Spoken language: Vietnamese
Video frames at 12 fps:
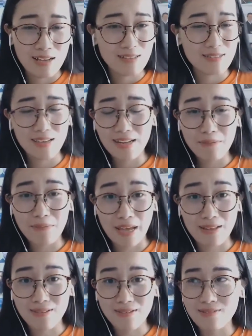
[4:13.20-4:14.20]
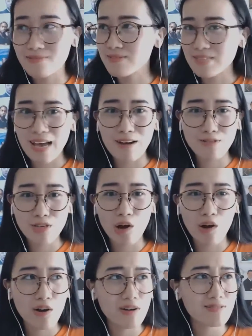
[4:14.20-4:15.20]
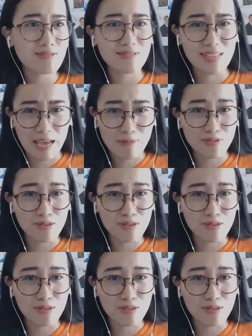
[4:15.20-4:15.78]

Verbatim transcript: set up đèn sao cho đẹp,